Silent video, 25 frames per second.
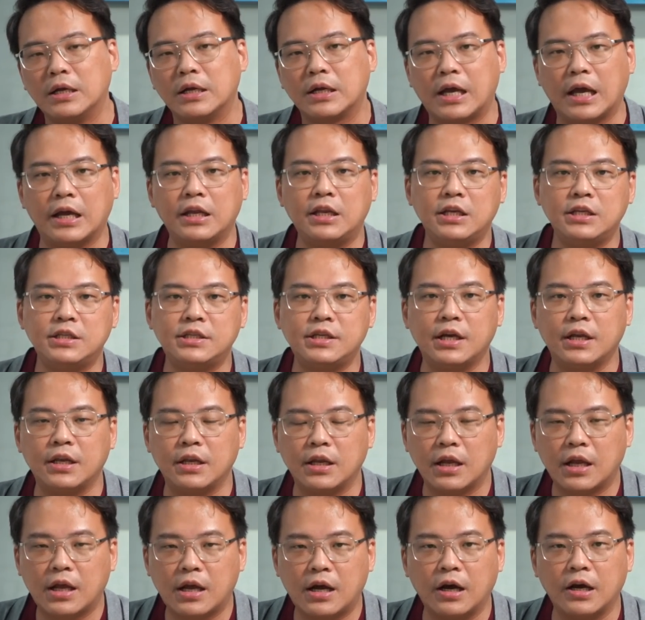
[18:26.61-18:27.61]
KD 件
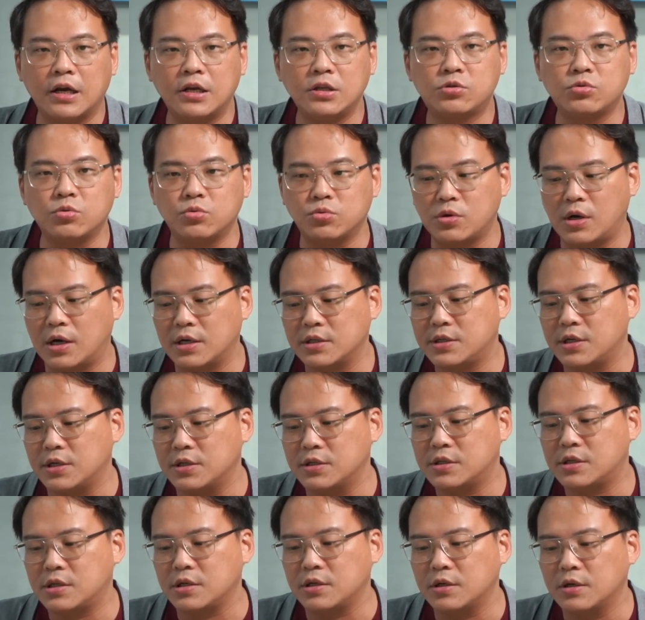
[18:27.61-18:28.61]
可以组装
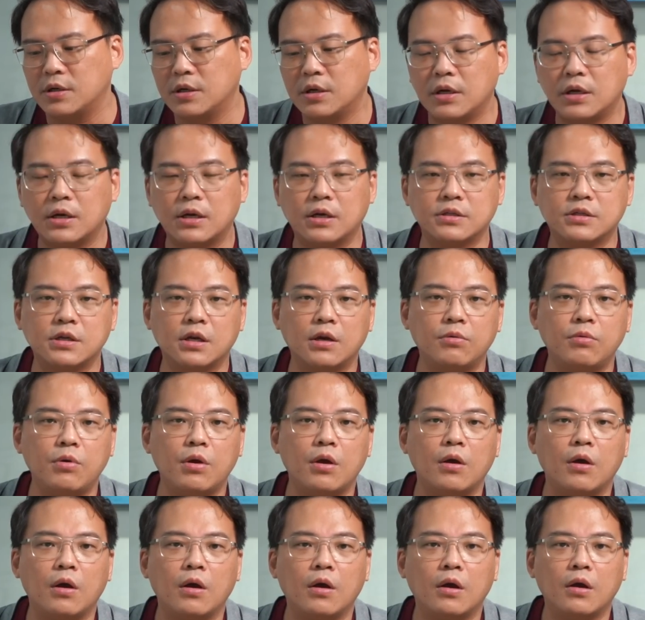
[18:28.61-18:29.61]
成车。那这个
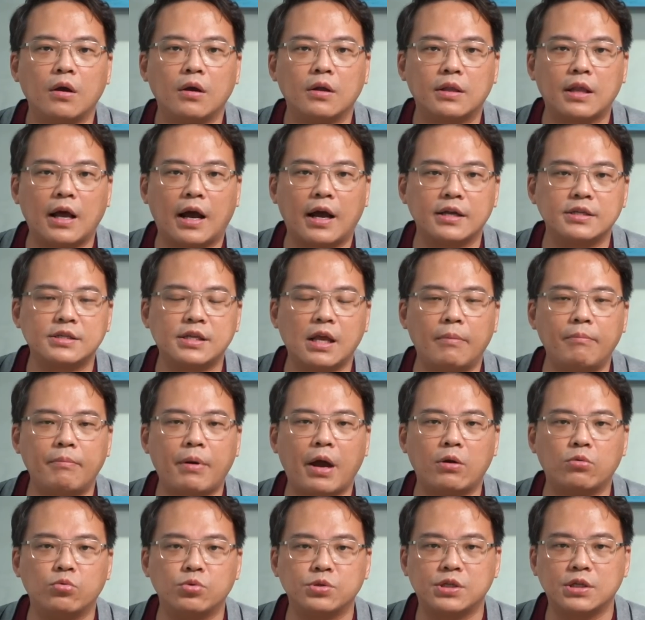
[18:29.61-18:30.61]
月大概三
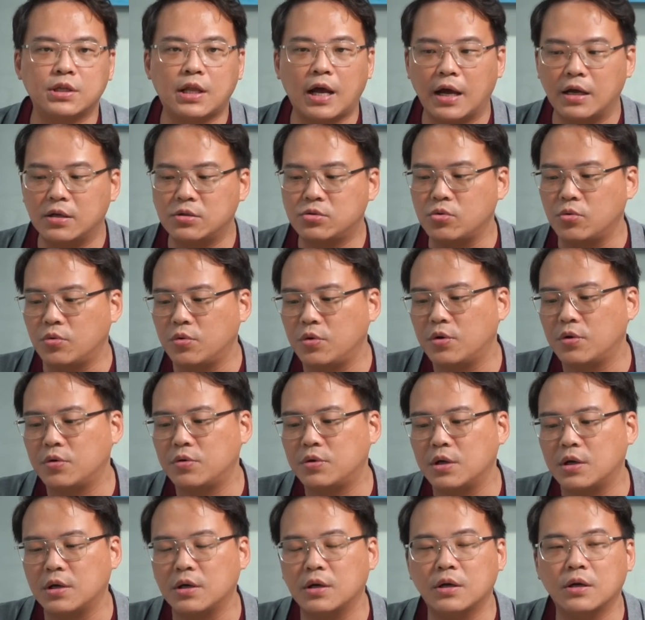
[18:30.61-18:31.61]
百五十台左右
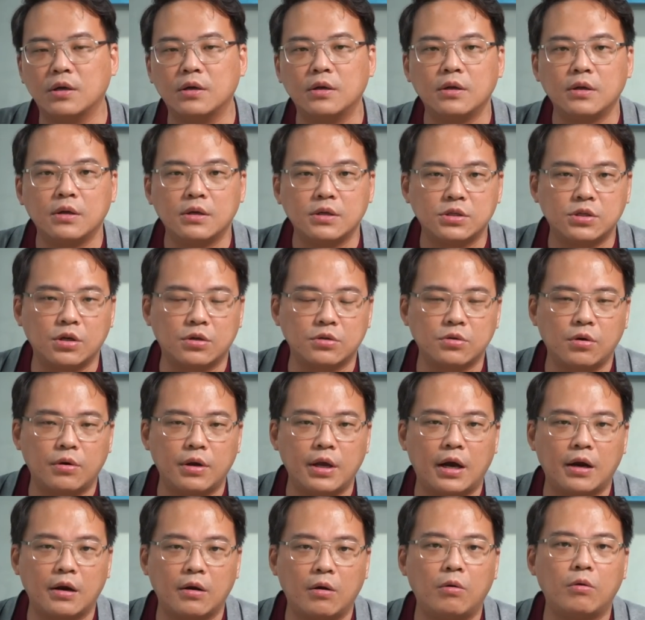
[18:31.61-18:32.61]
的销售
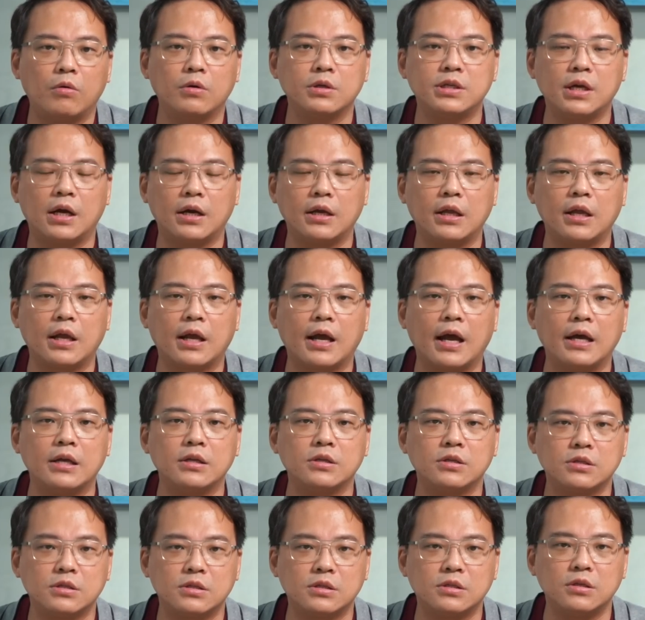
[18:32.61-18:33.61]
量呢，我想应该
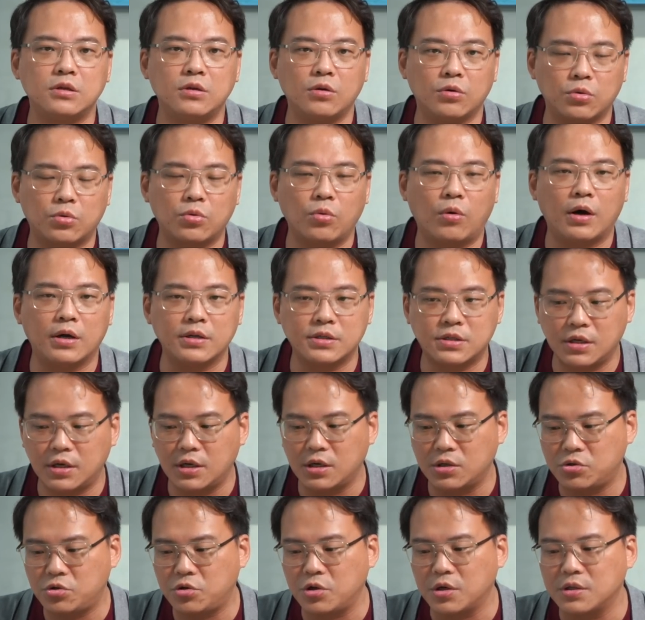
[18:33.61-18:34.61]
是有多少车
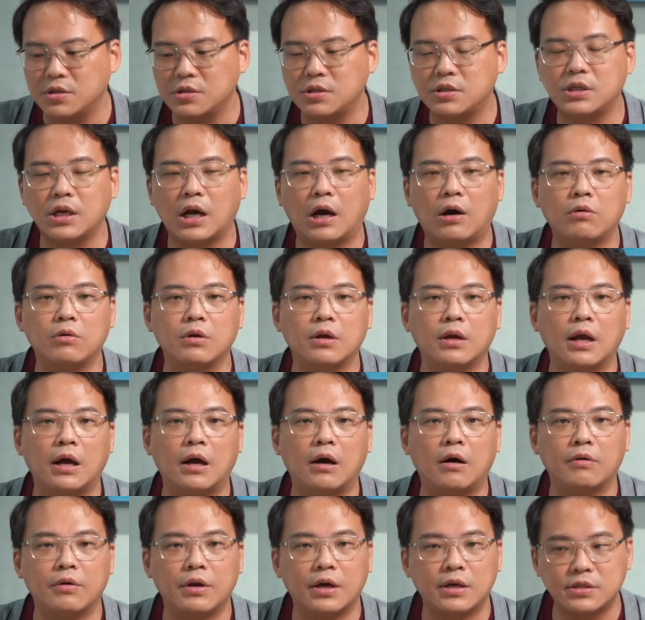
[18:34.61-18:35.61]
也全交了
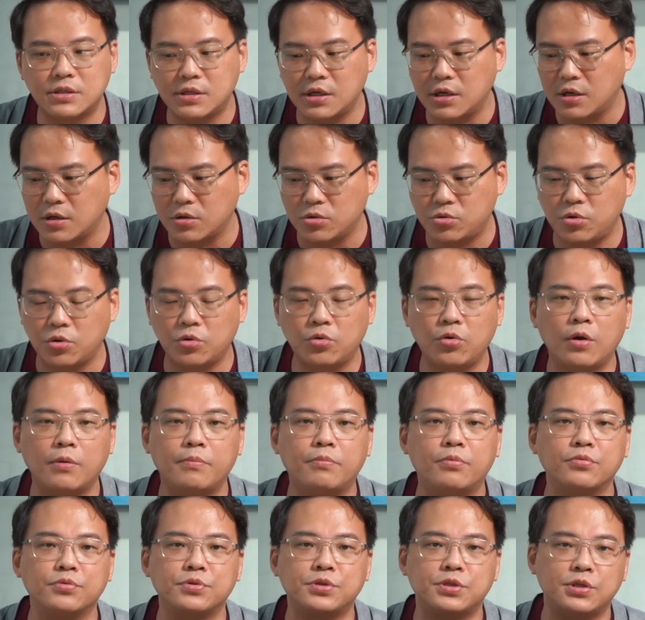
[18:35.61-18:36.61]
哈。那这个绝对
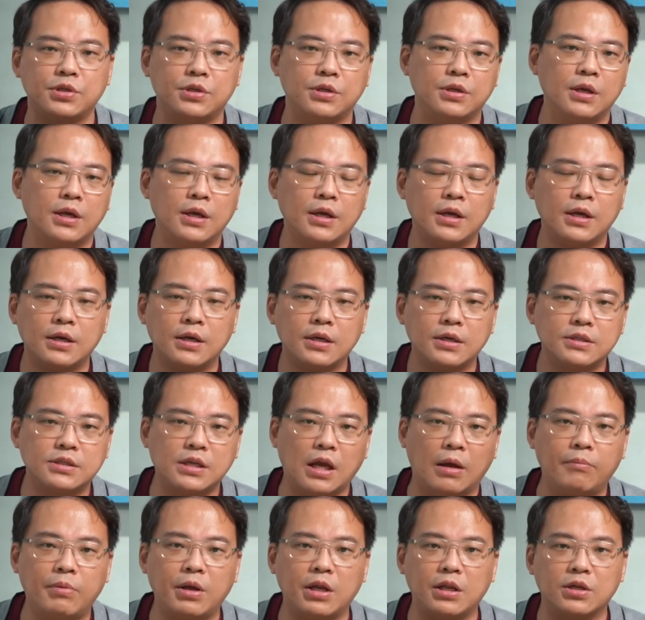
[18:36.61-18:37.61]
不是
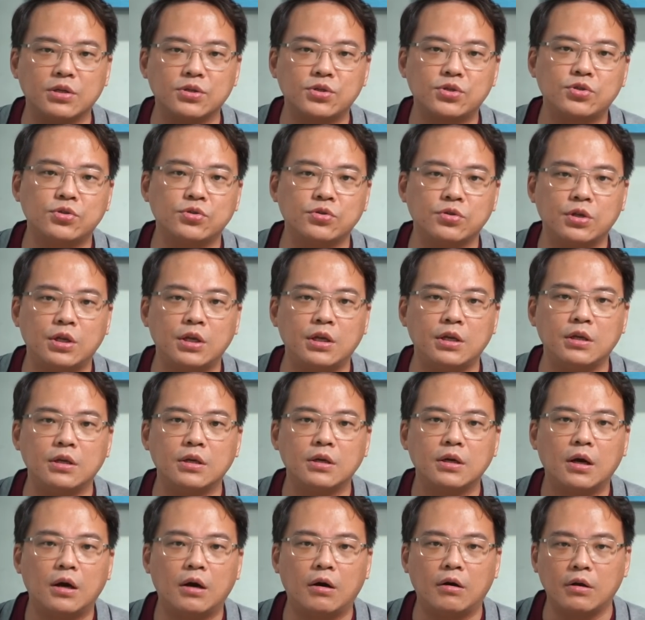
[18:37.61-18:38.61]
产品的实力
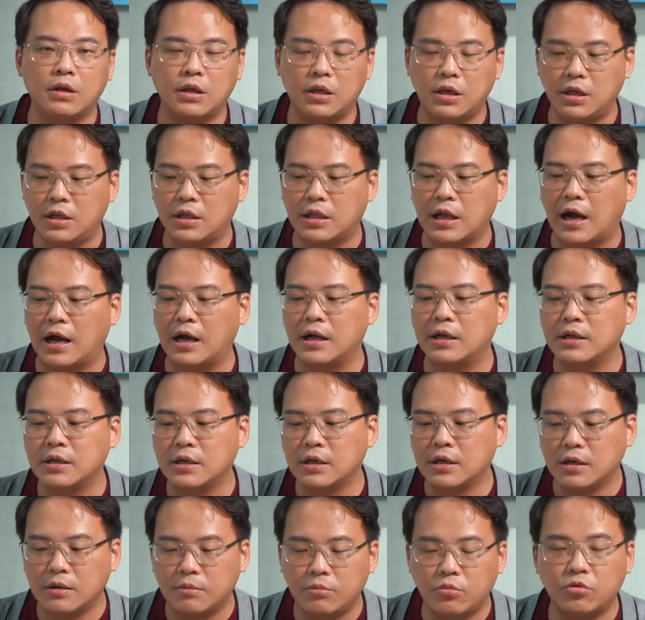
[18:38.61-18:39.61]
哦，以它
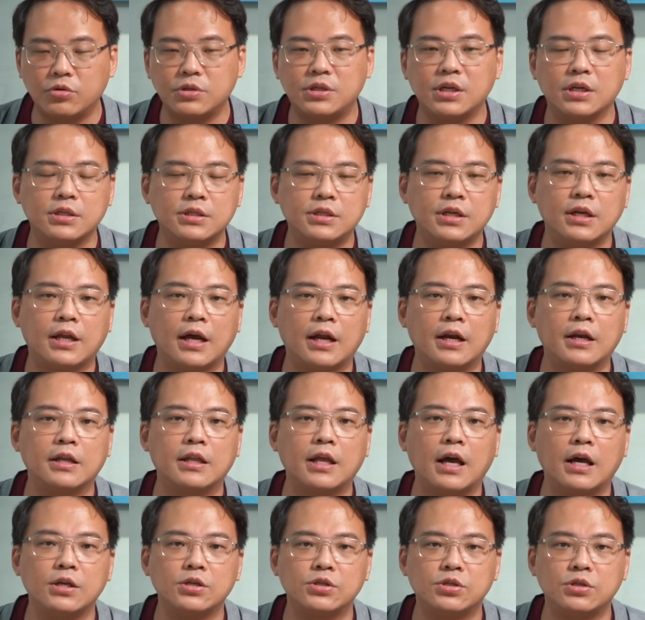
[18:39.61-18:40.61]
目前阶段的
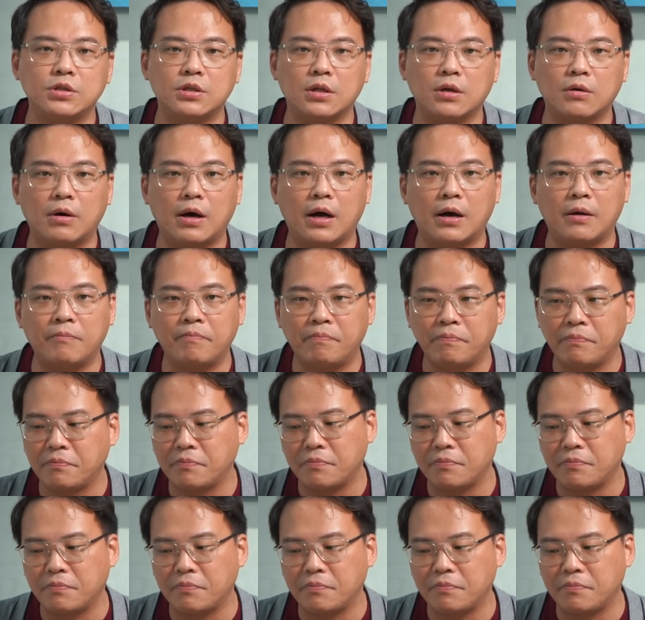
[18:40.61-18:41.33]
态势的话。